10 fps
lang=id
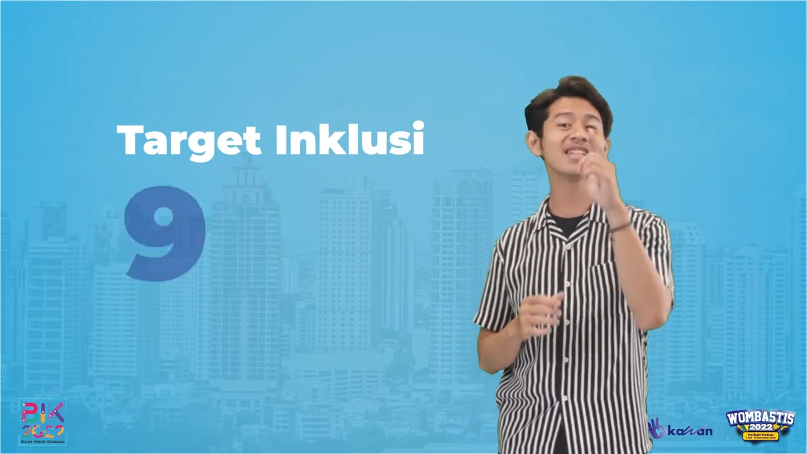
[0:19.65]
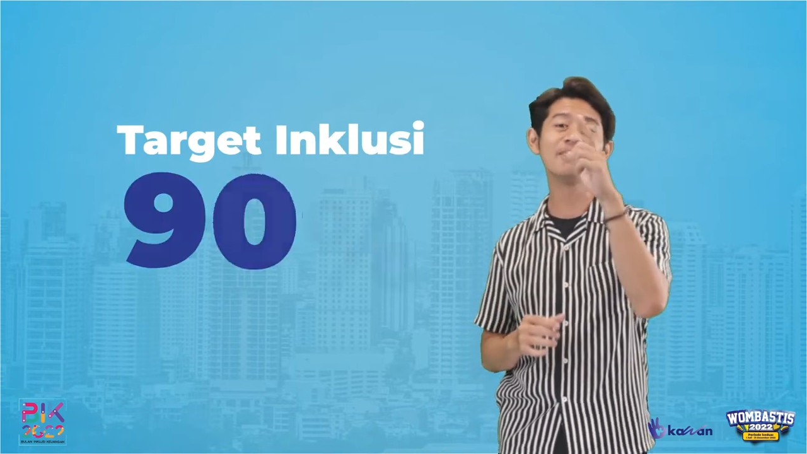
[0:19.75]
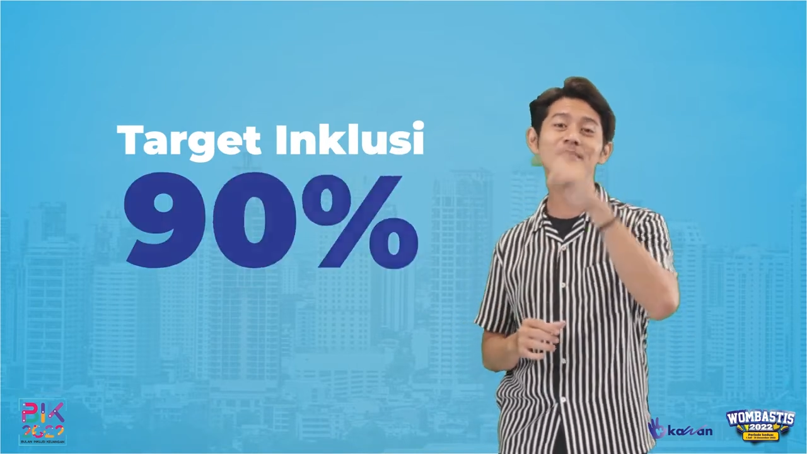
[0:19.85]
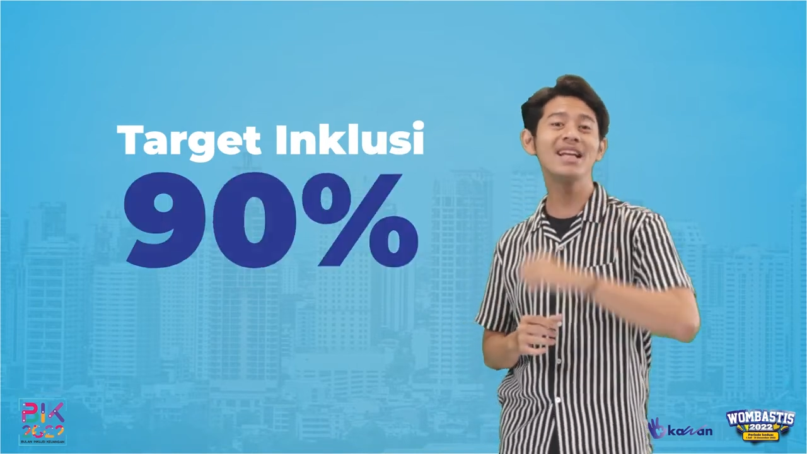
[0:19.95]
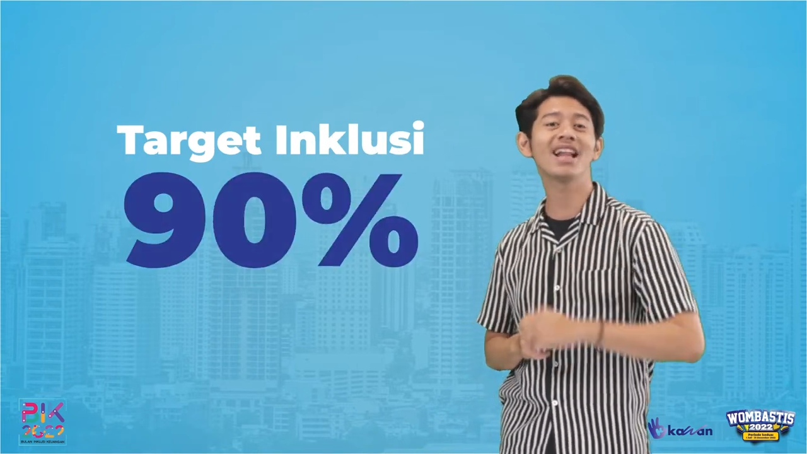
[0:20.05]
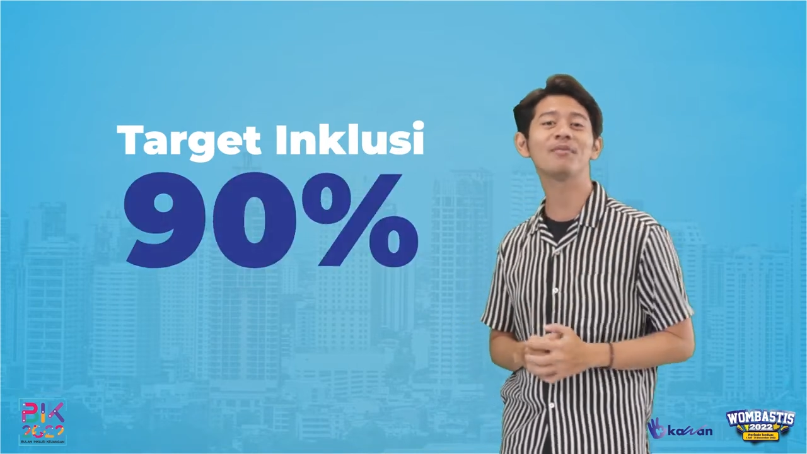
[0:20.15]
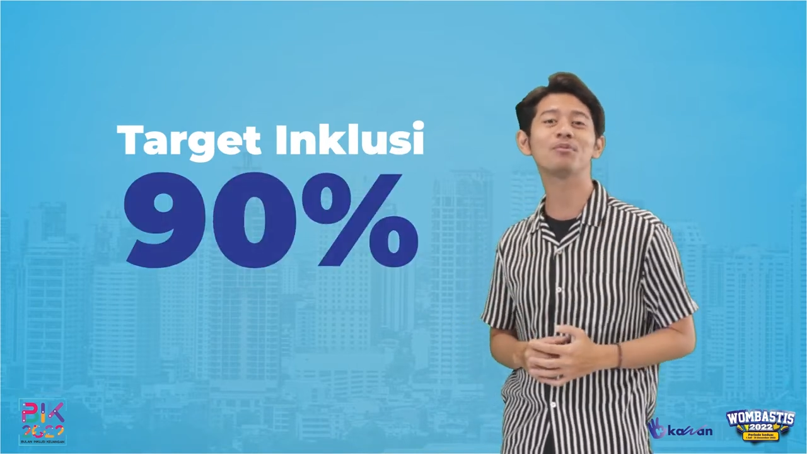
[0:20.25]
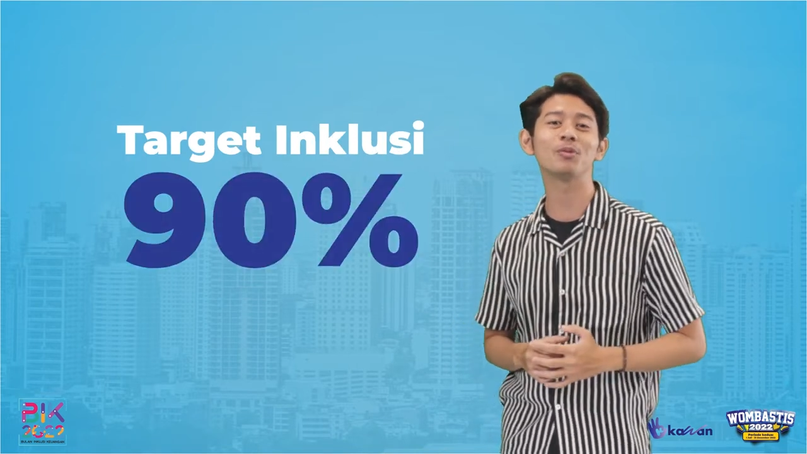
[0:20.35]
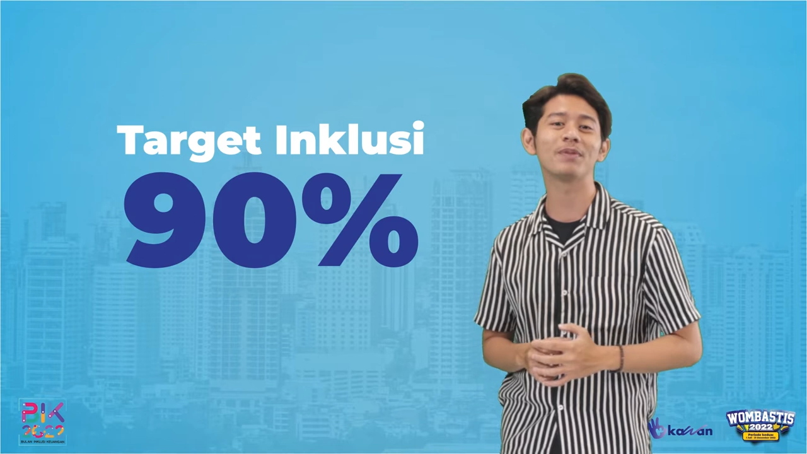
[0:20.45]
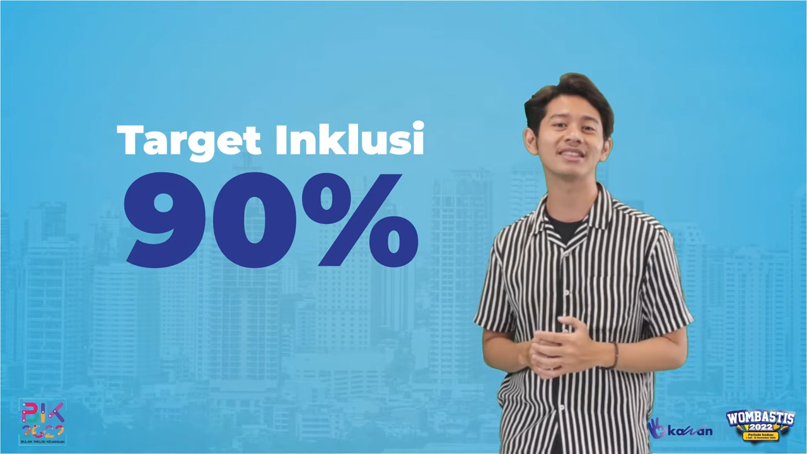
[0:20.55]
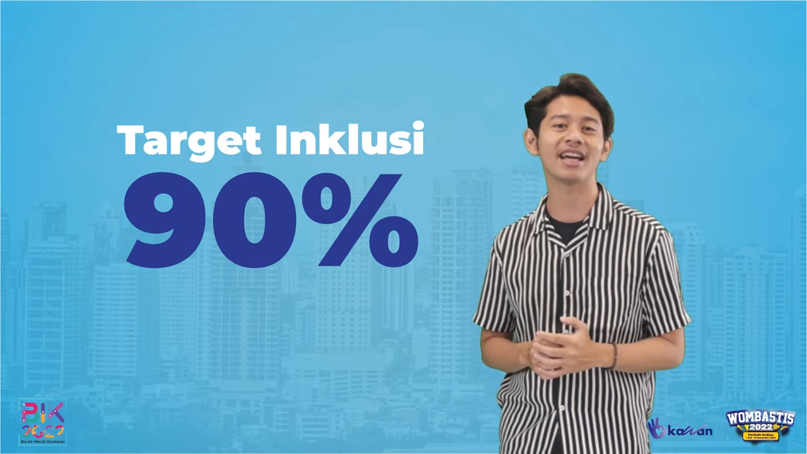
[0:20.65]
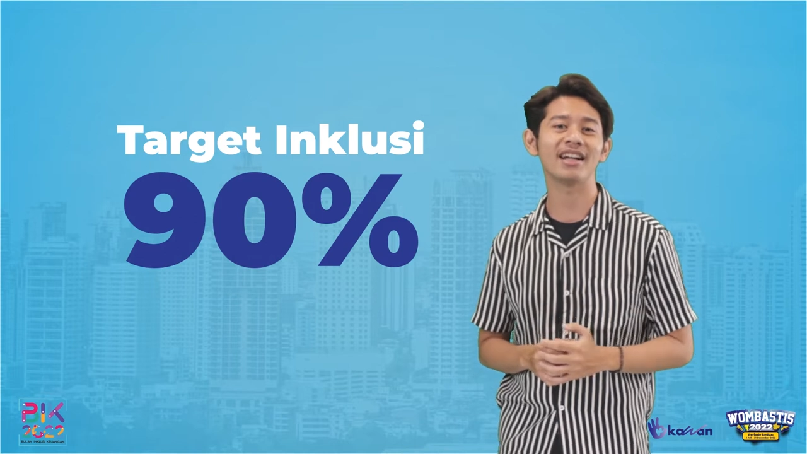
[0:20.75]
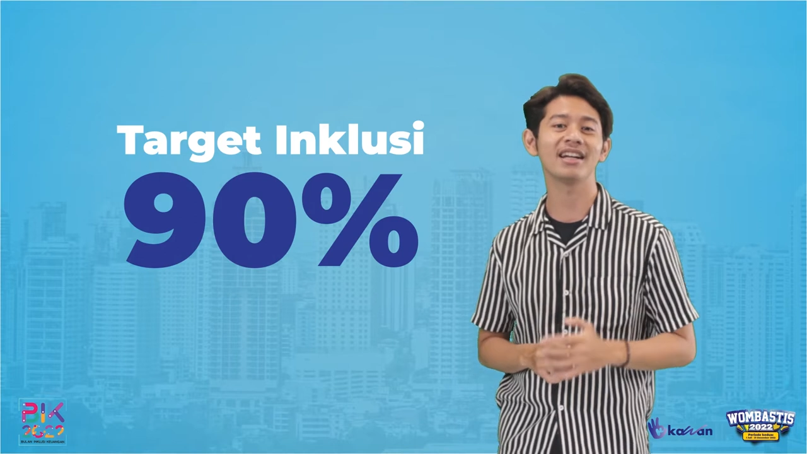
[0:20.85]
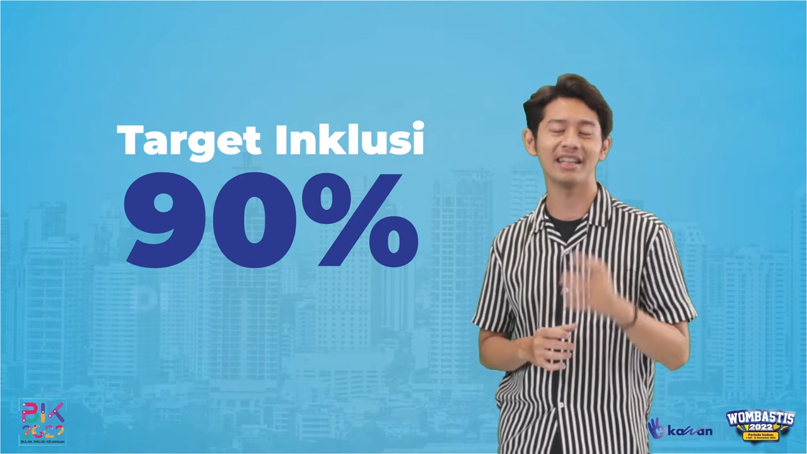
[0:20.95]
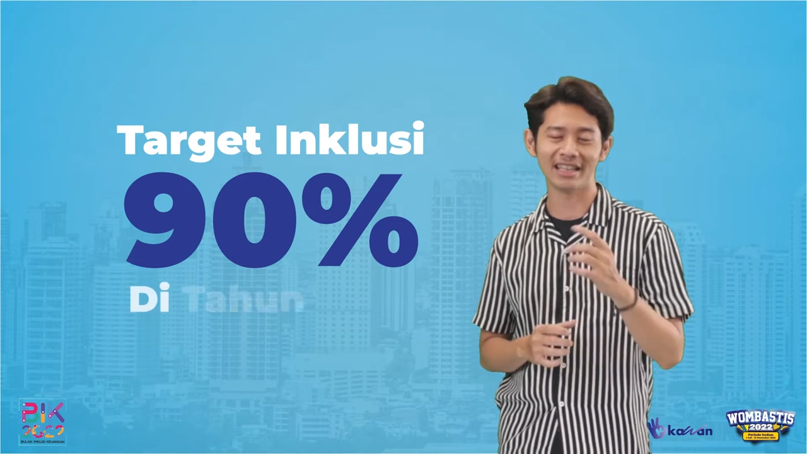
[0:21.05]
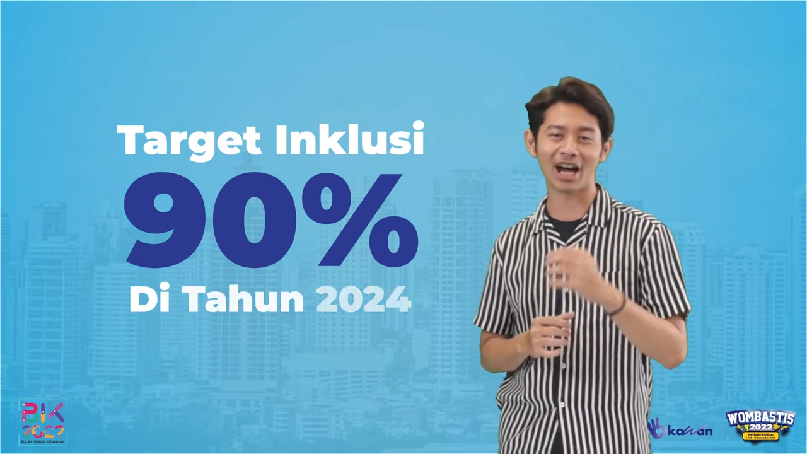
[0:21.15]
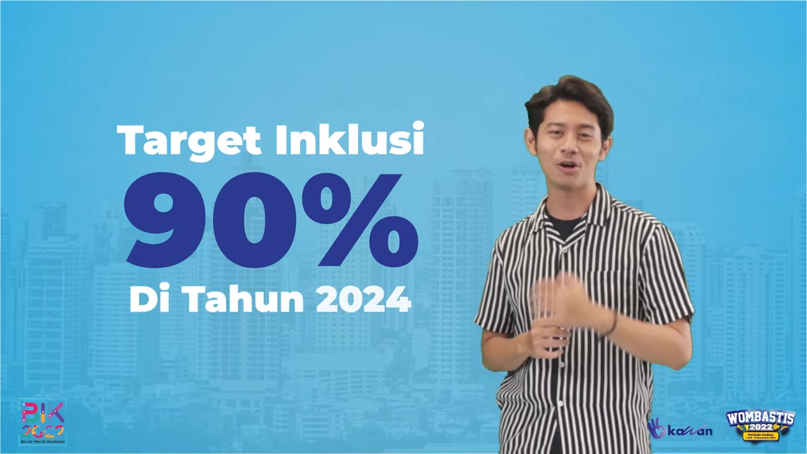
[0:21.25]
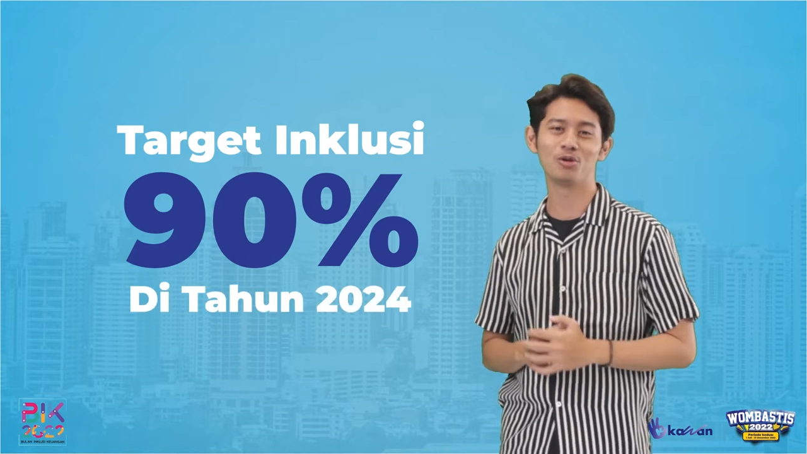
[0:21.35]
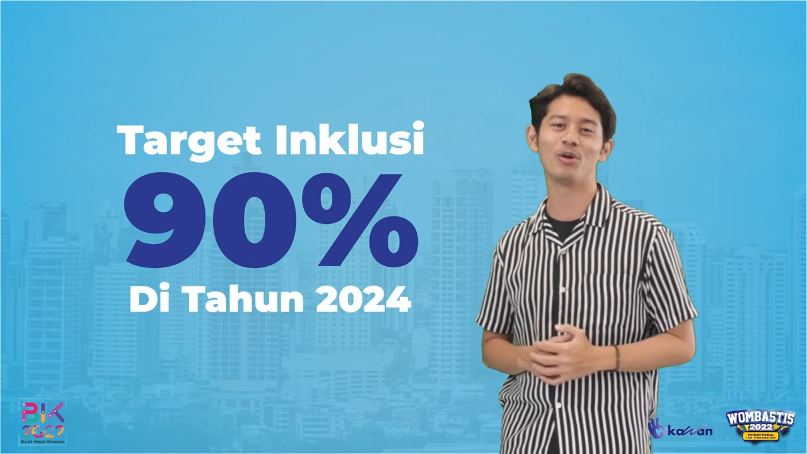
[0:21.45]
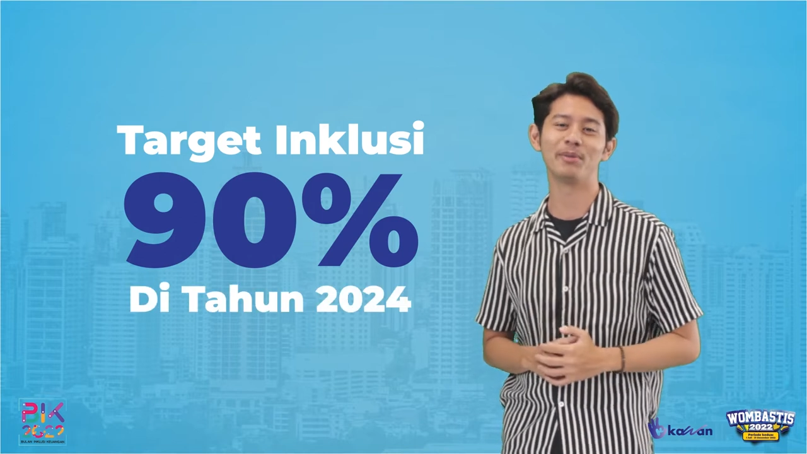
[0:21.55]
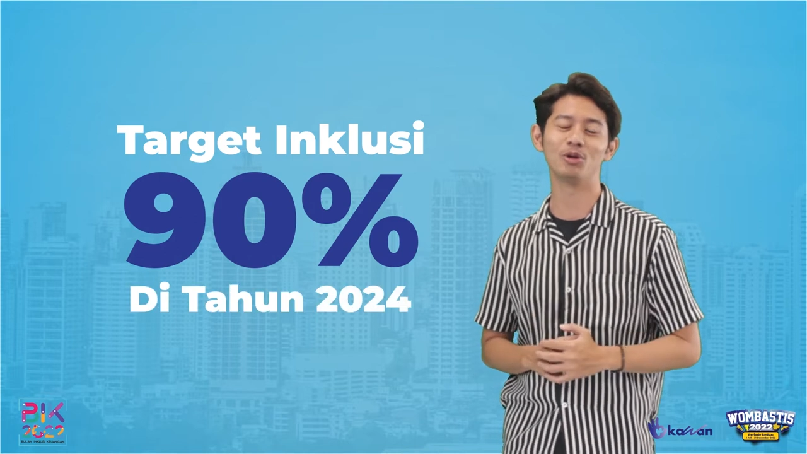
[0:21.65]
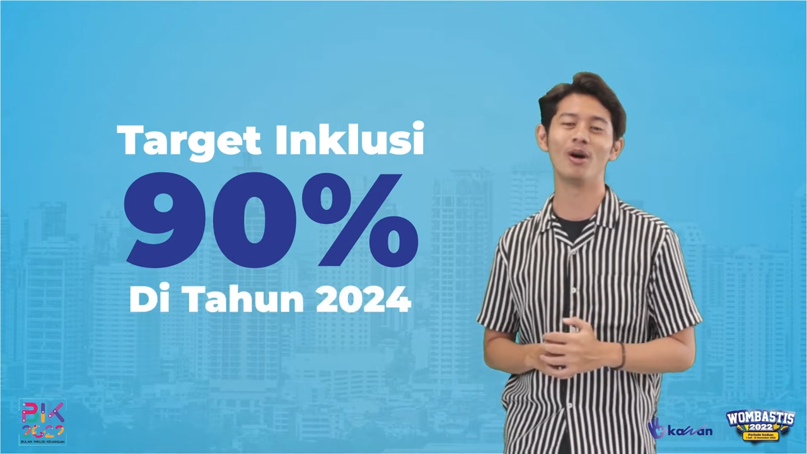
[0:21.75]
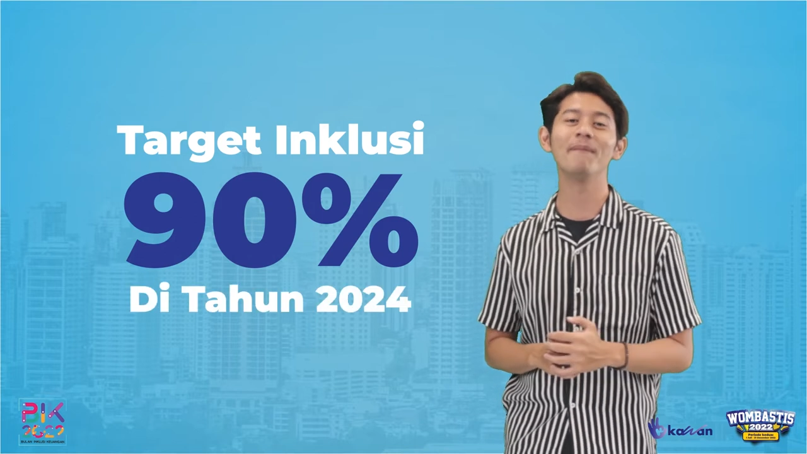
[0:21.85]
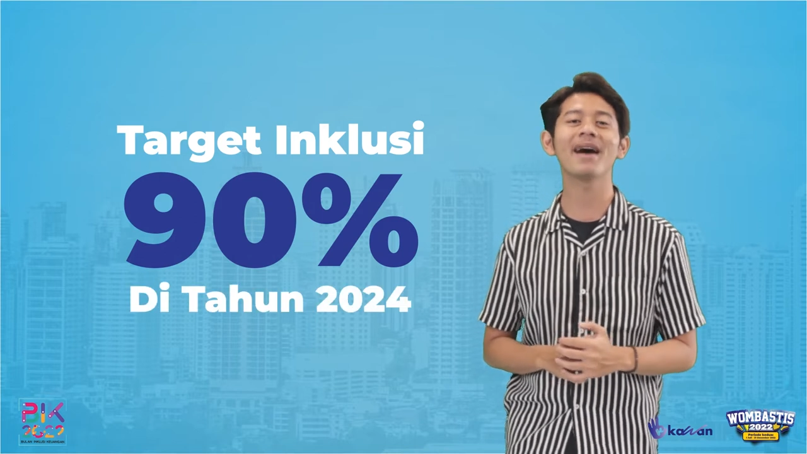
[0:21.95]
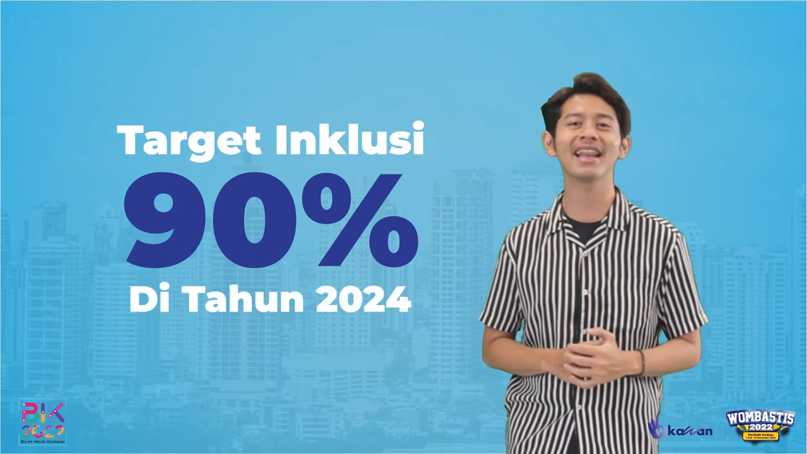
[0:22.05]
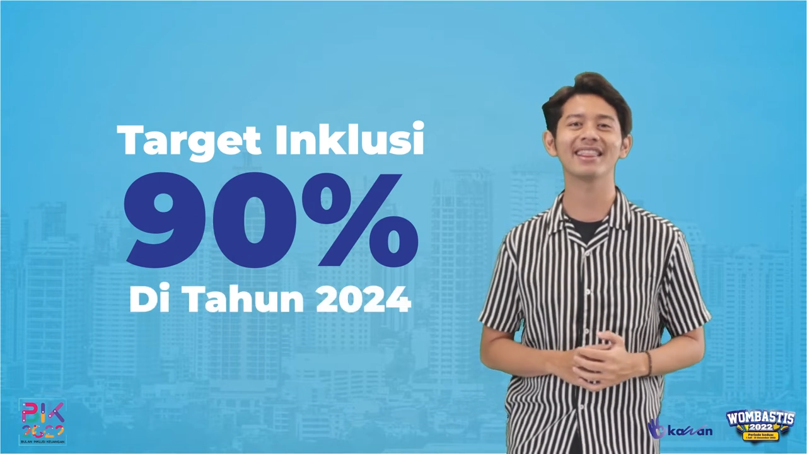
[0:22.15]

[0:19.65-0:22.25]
90% di tahun 2024.